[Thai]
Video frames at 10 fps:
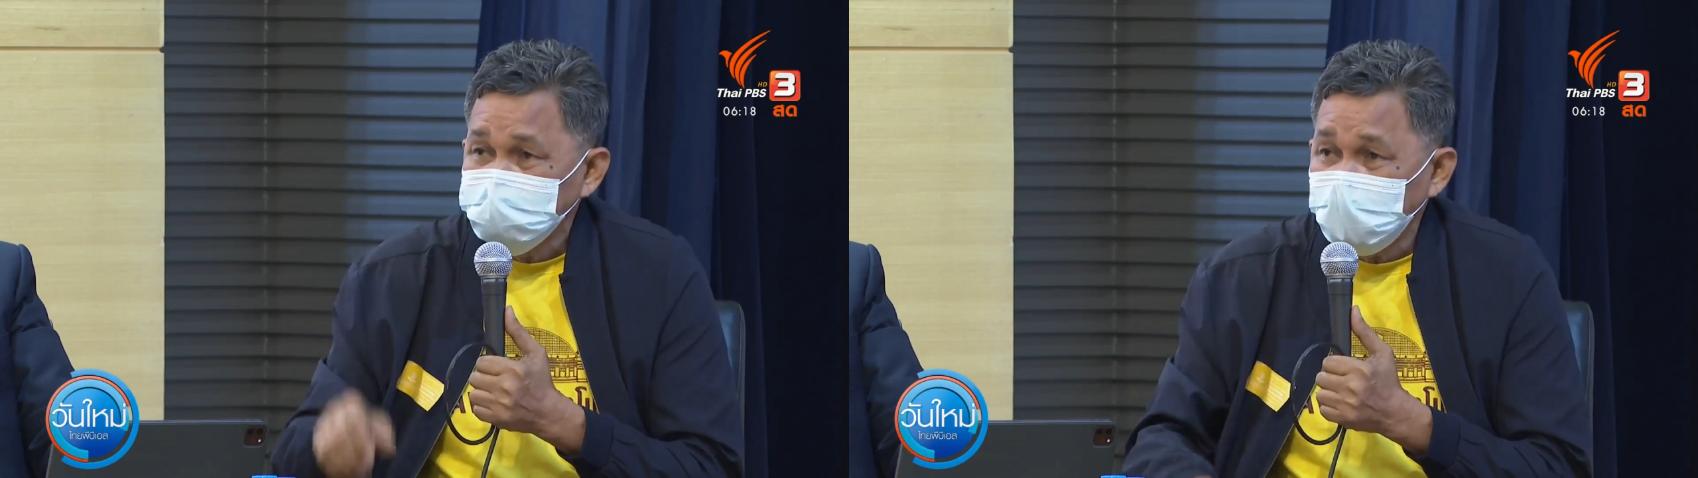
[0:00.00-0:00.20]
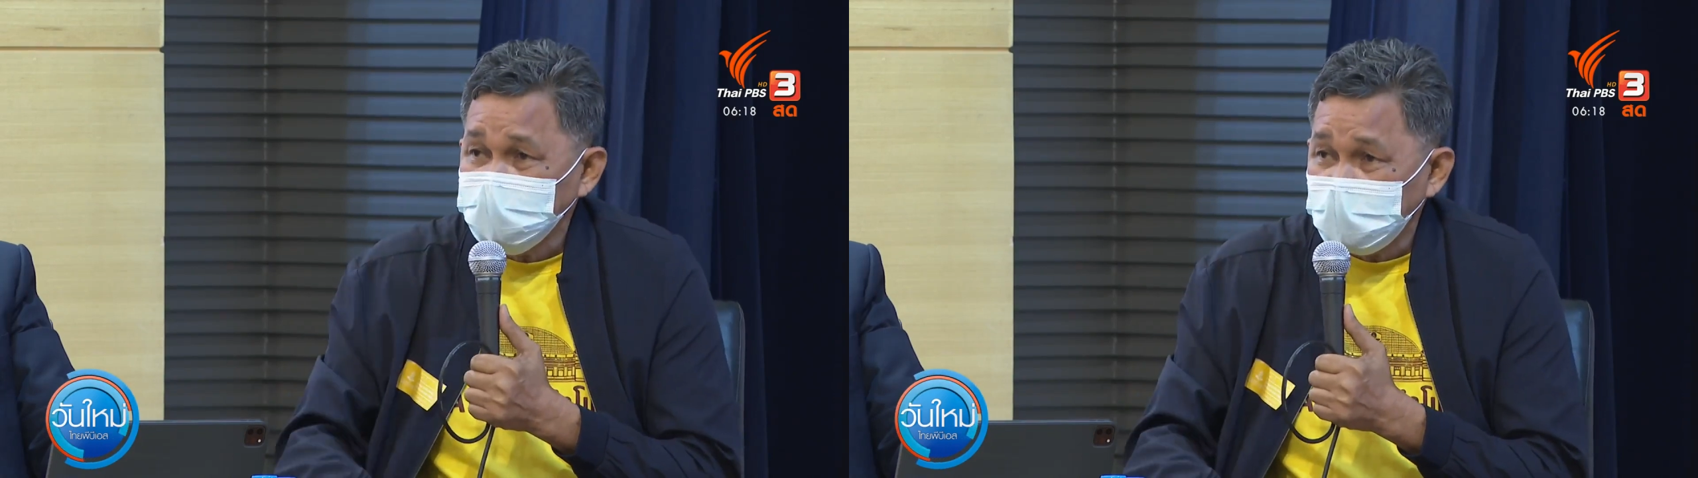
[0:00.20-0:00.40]

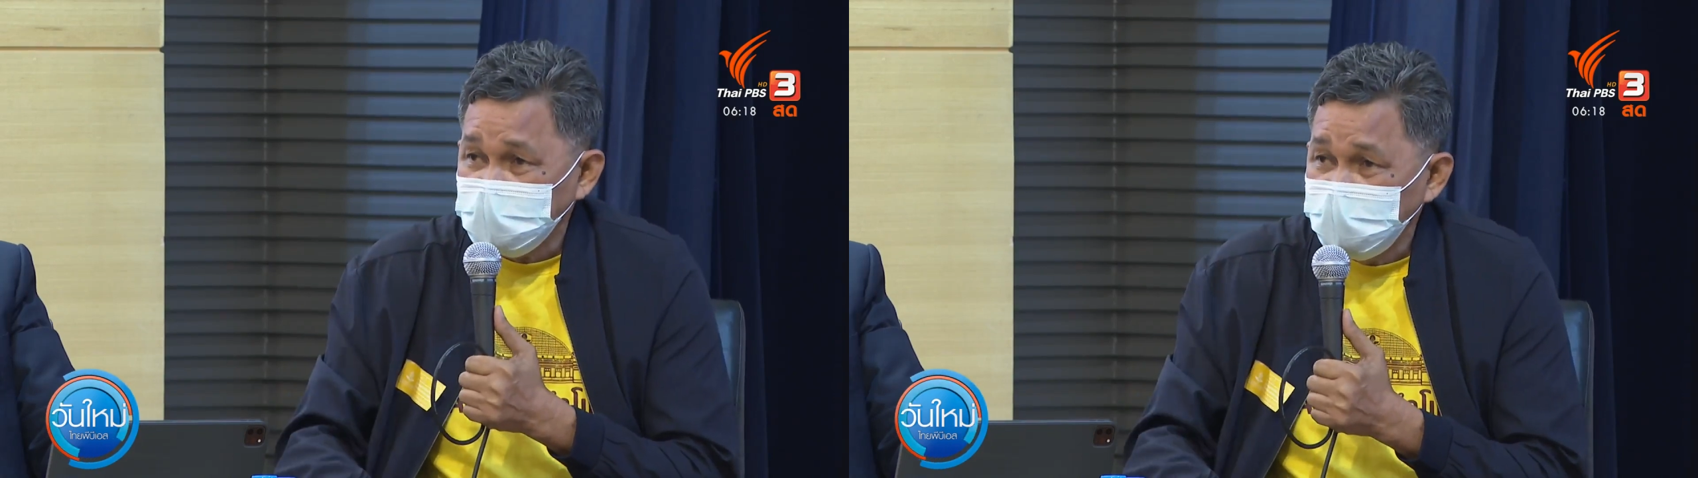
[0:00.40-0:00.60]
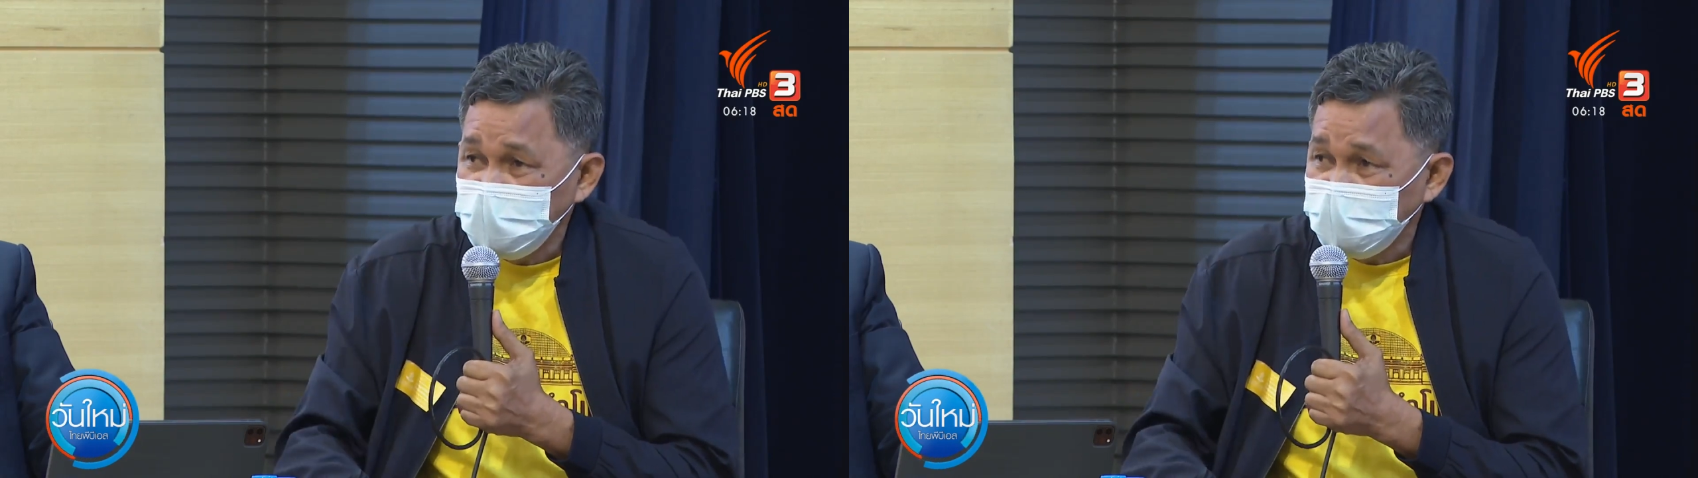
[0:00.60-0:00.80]
ประวัติศาสตร์
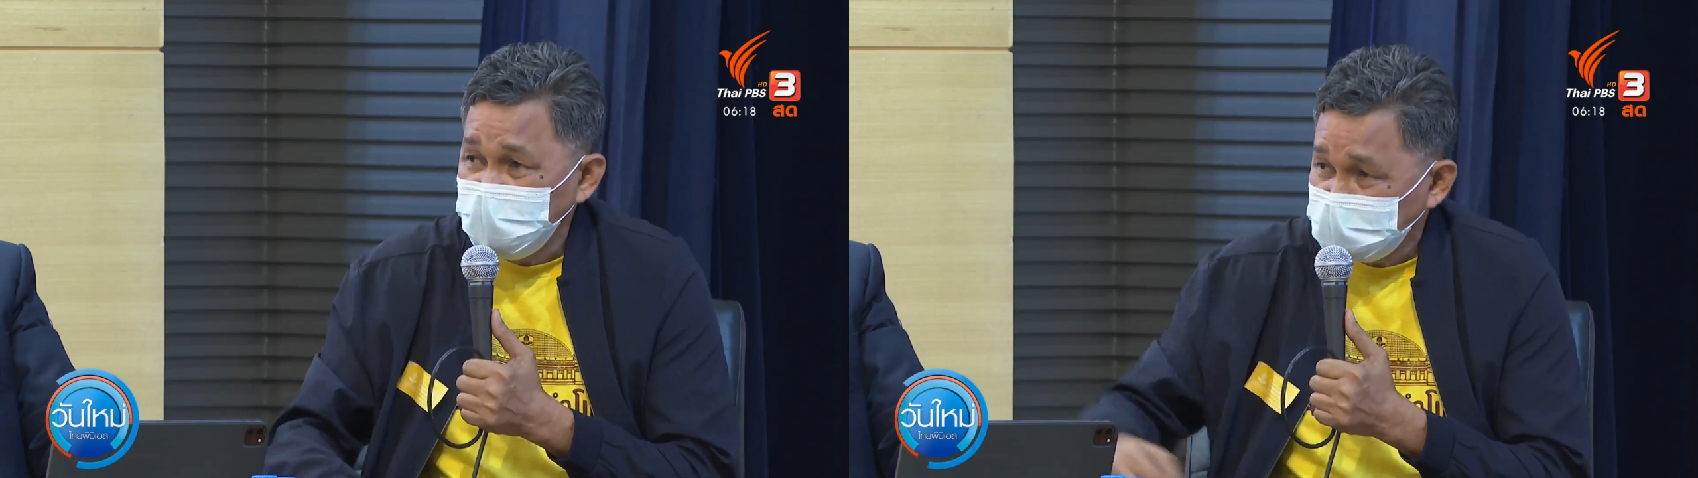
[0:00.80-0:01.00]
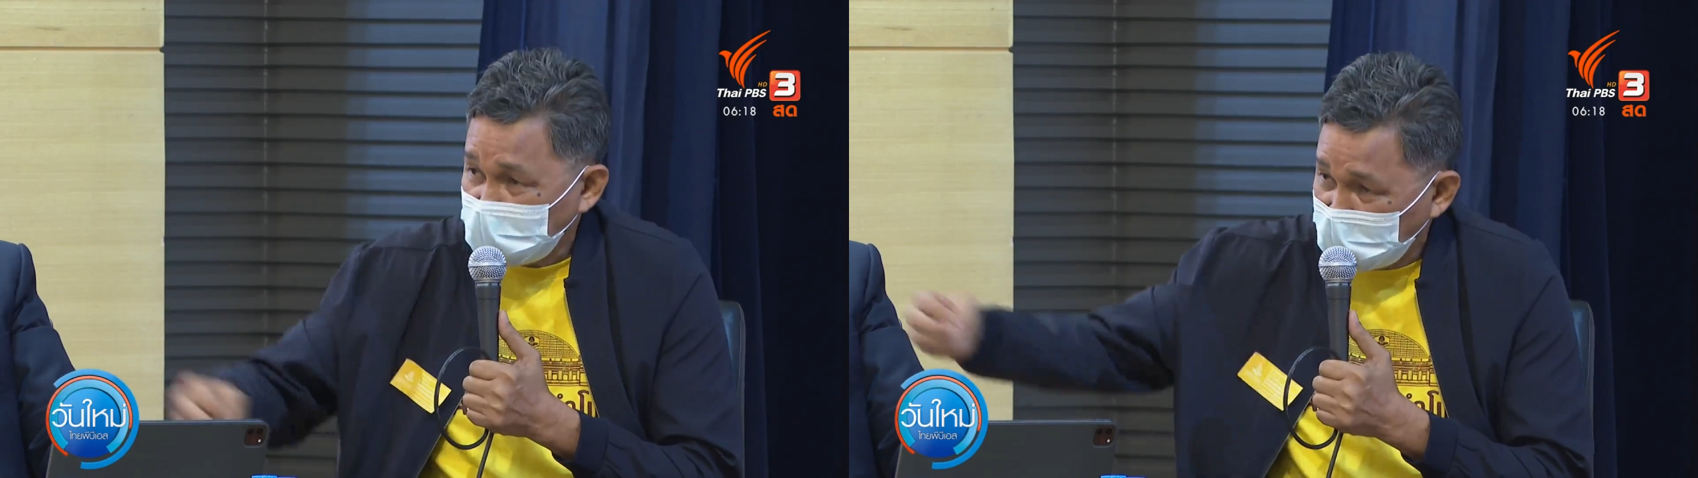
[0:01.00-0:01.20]
ที่มีชี
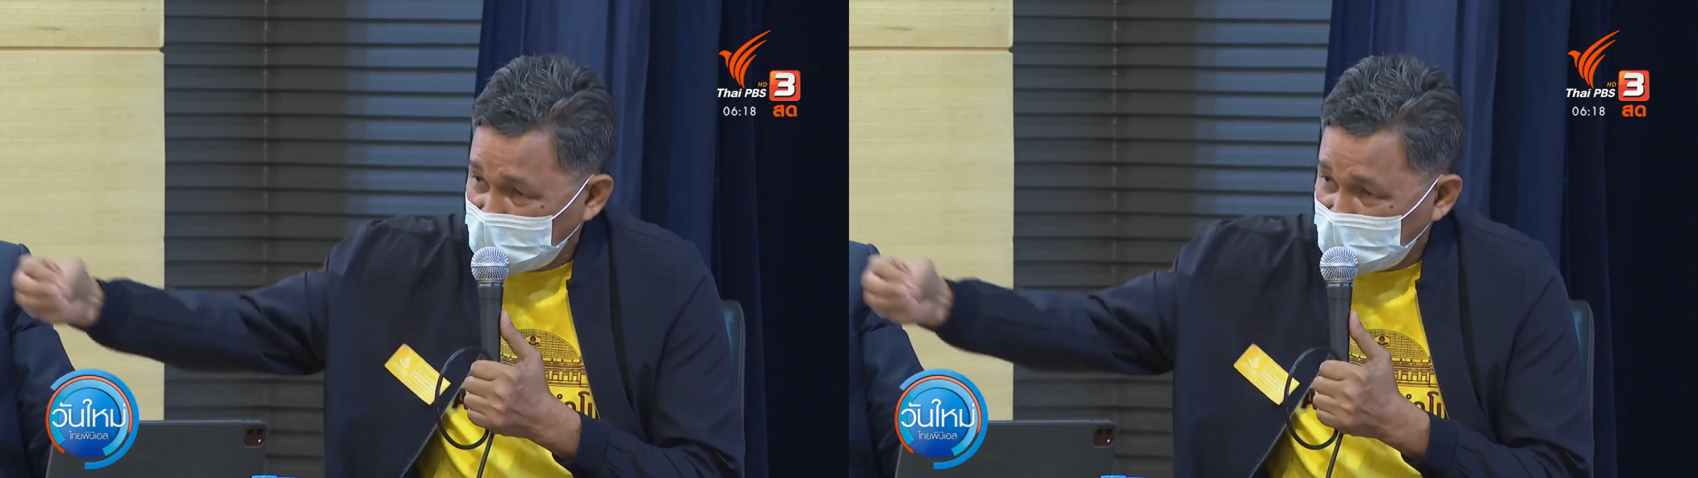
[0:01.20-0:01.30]
วิตต้อ